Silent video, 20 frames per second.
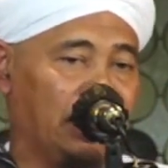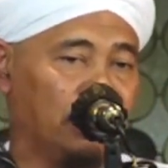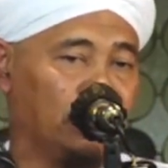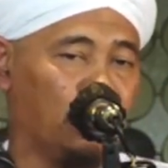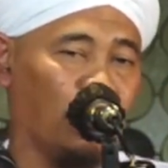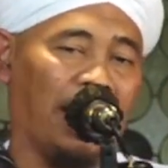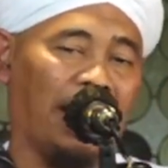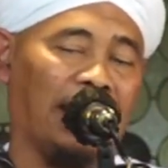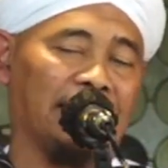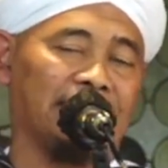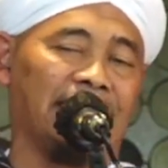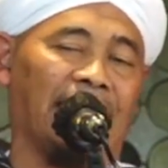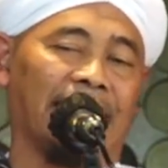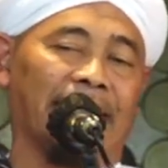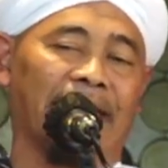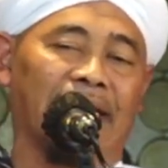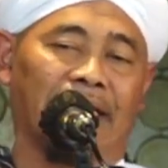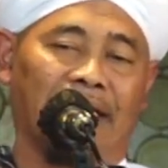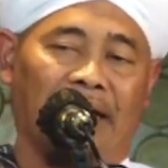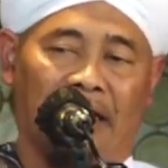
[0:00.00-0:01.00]
Doanya
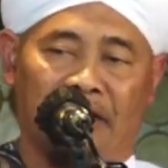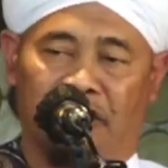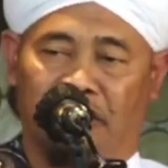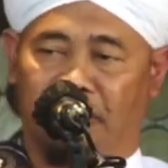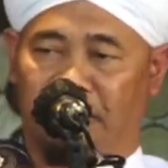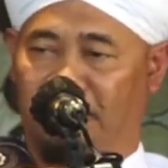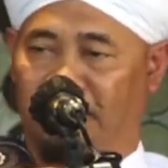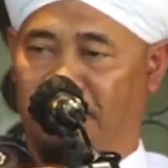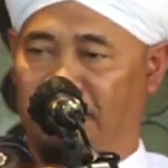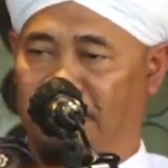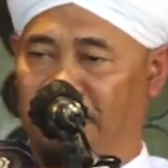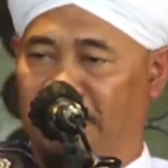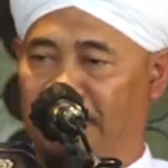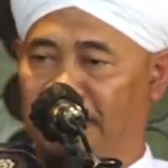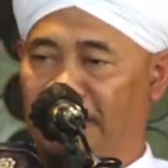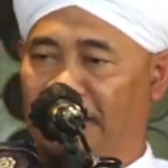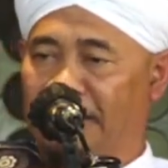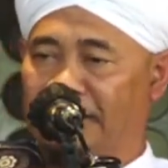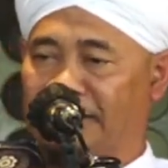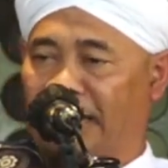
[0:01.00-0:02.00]
ringkas.
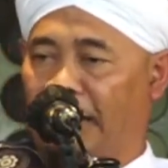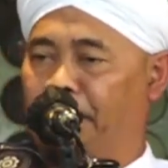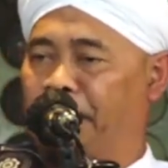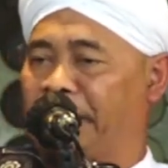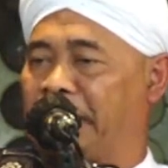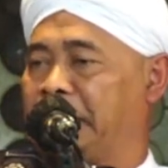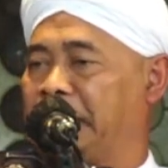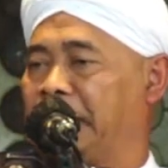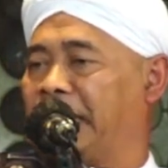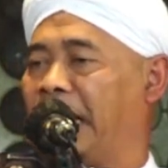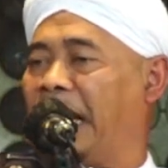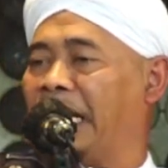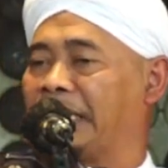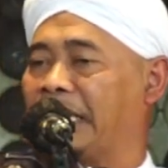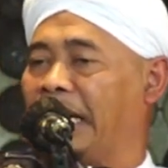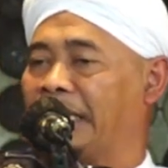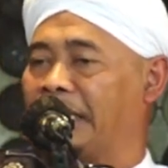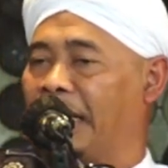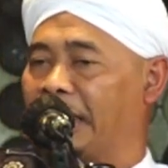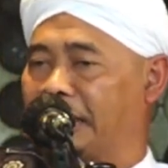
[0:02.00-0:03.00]
Tapi ketika
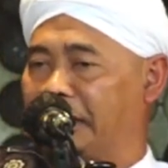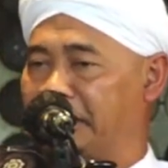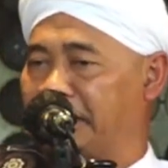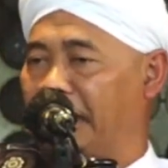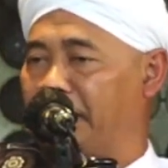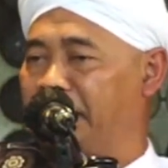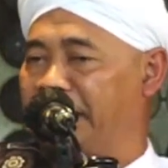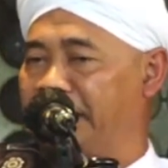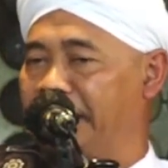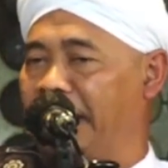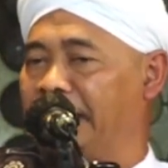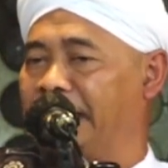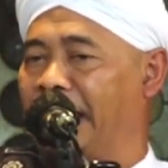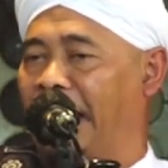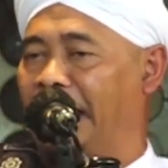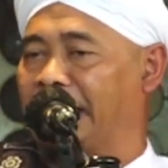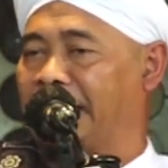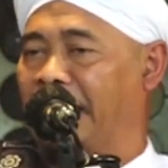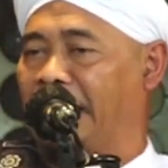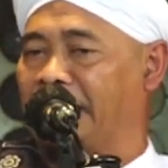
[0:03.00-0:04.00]
anak-anak kita
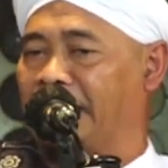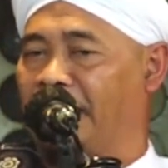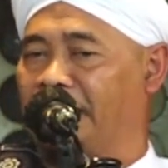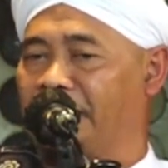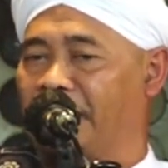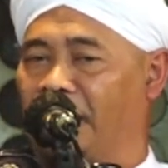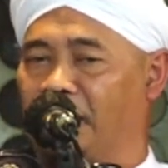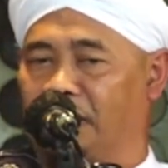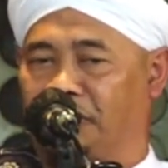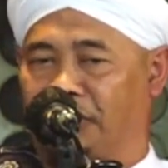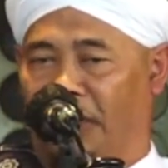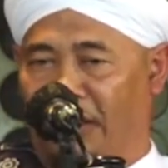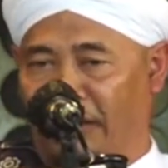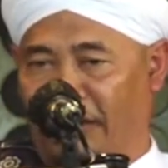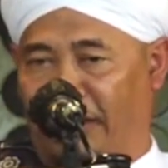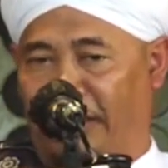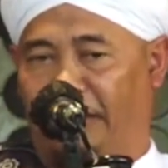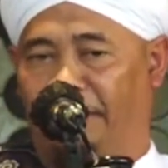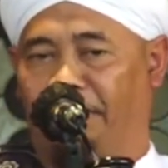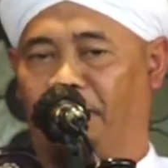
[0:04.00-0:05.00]
menjadi anak-anak yang
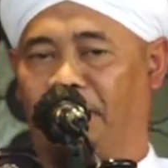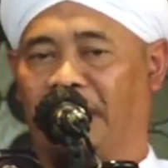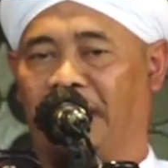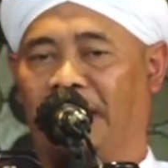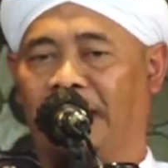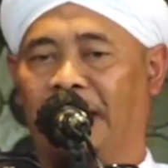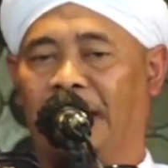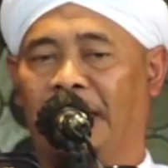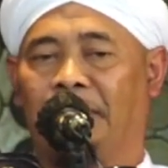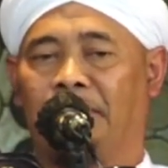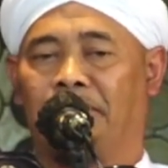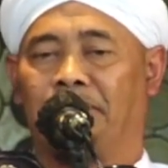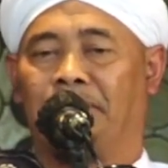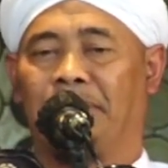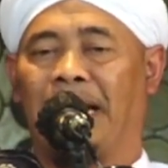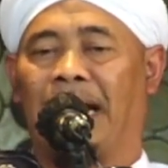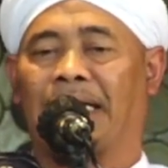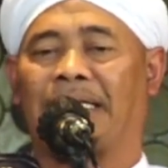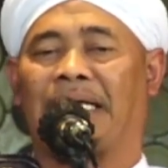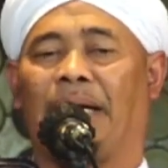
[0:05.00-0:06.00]
soleh,
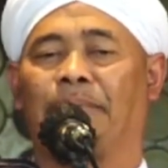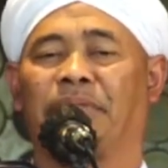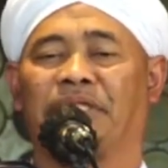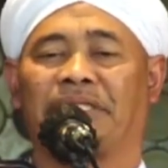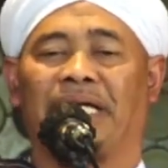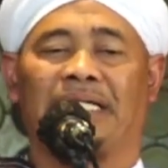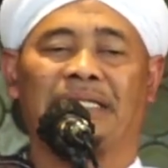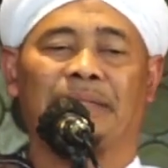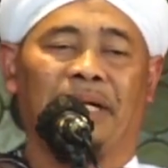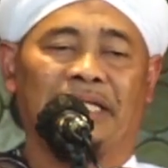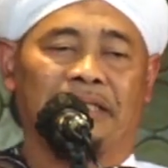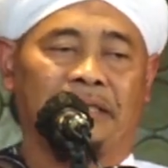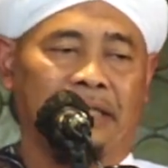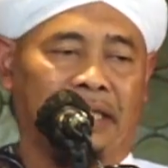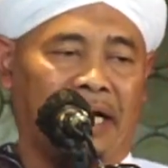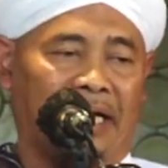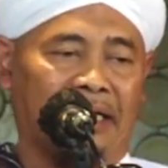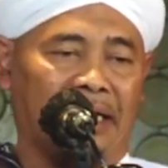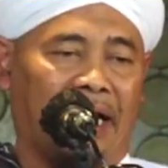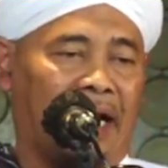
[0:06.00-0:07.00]
maka bisa
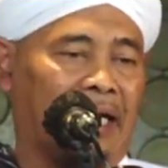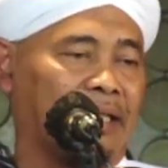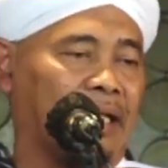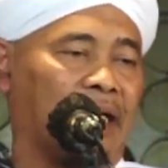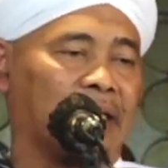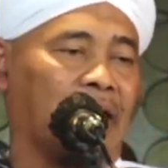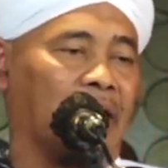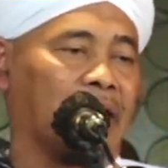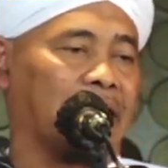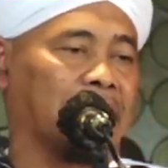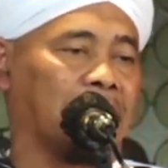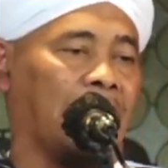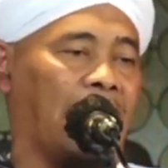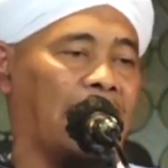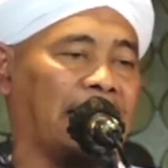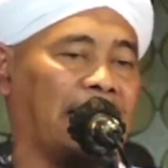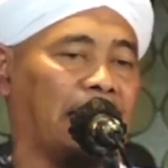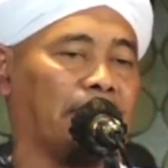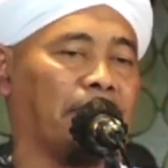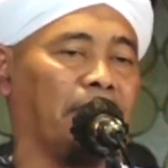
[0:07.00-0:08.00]
dipastikan anak-anak kita
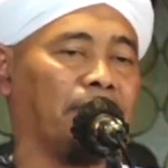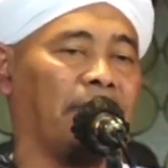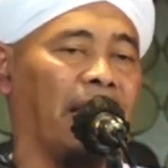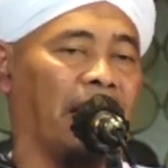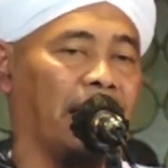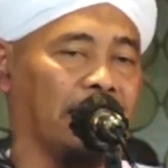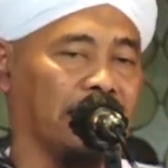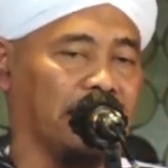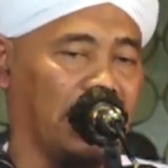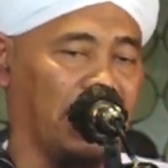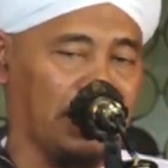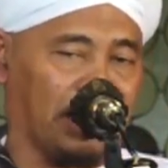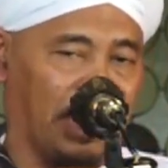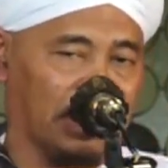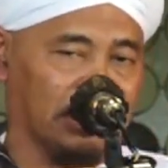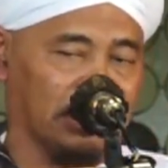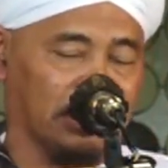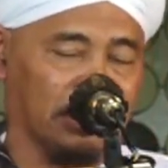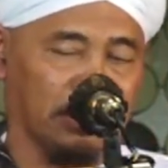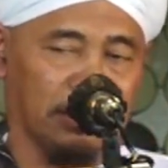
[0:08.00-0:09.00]
akan
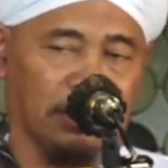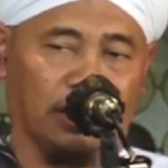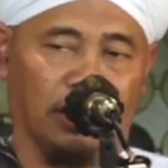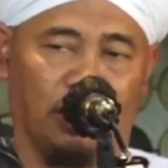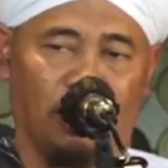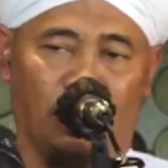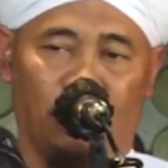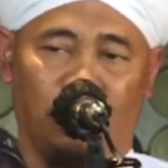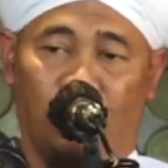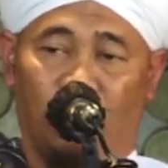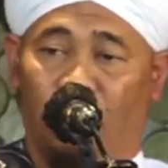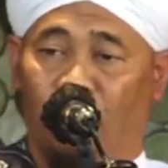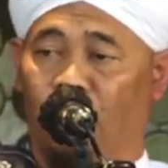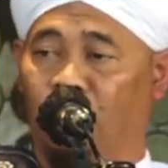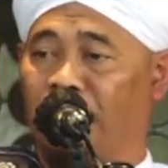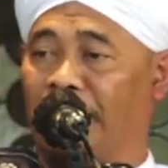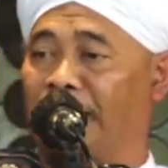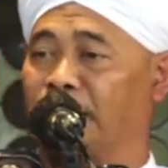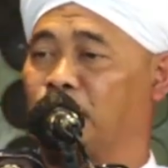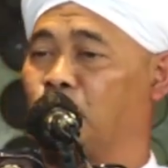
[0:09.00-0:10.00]
membahagiakan
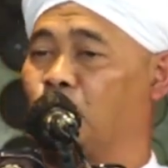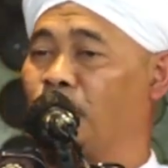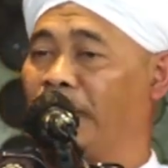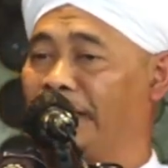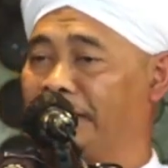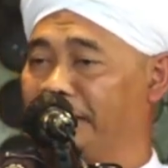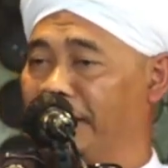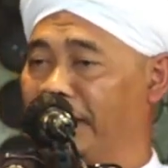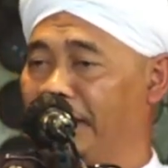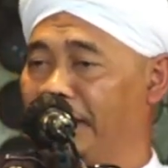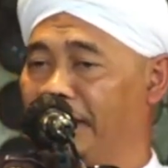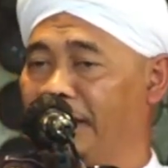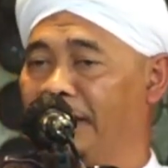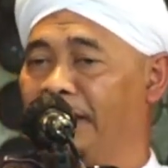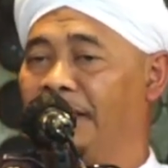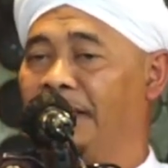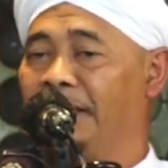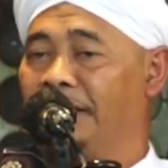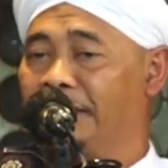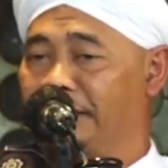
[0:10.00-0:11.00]
orang tuanya
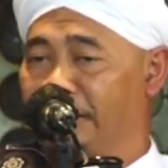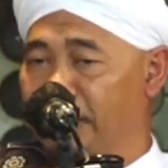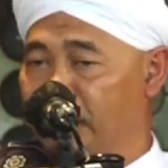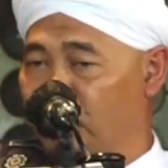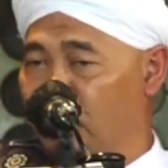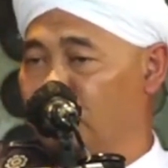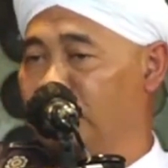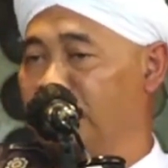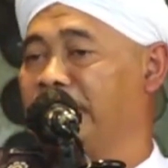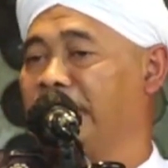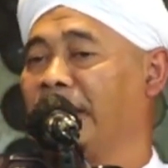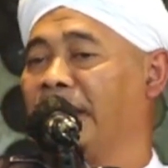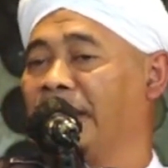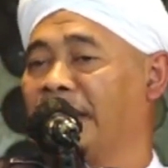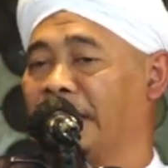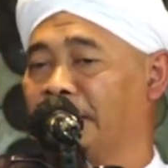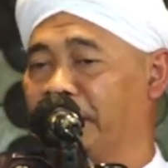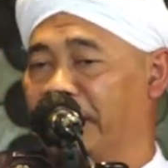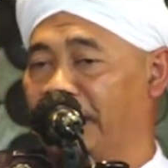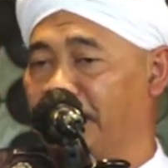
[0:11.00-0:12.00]
di
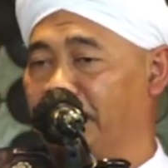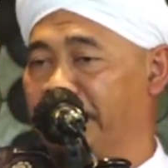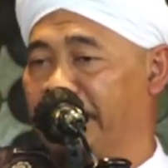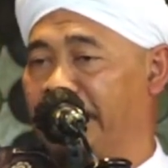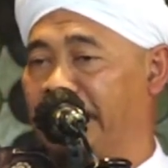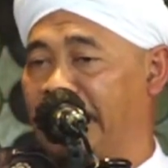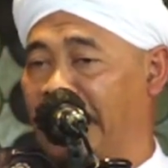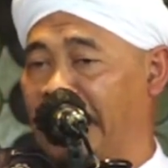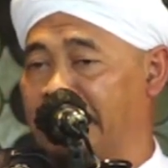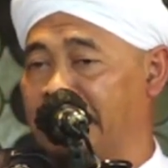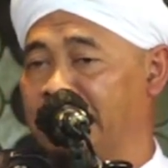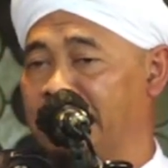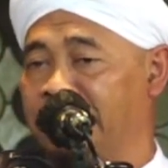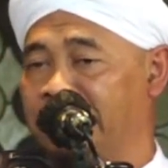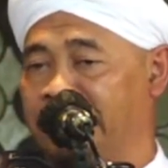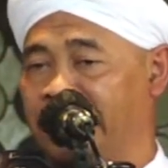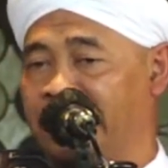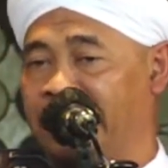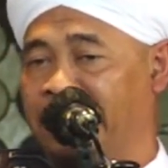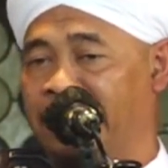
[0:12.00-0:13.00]
dunia lebih-lebih
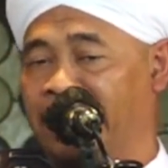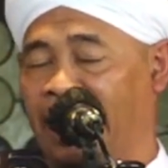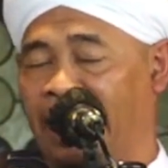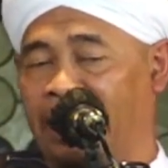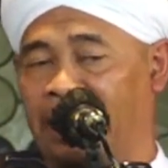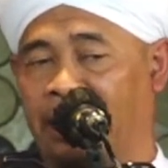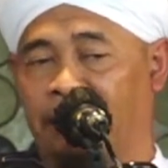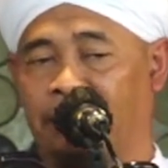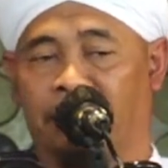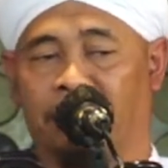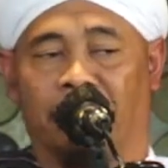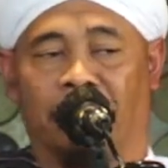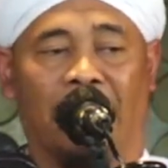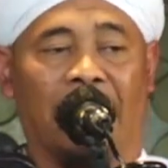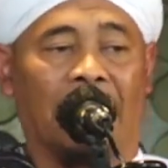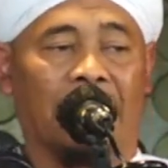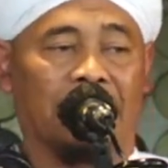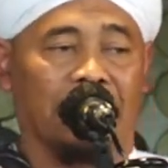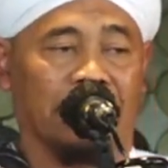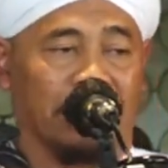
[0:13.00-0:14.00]
nanti di alam
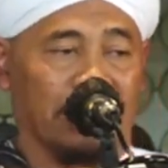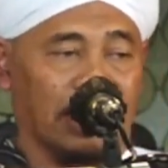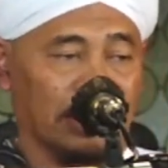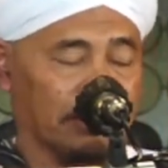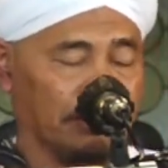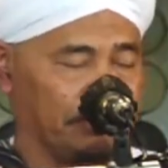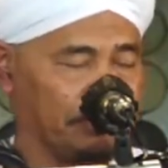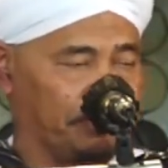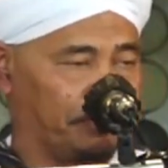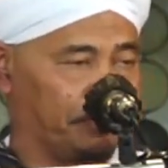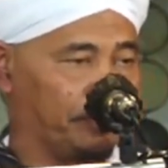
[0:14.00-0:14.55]
akhirat.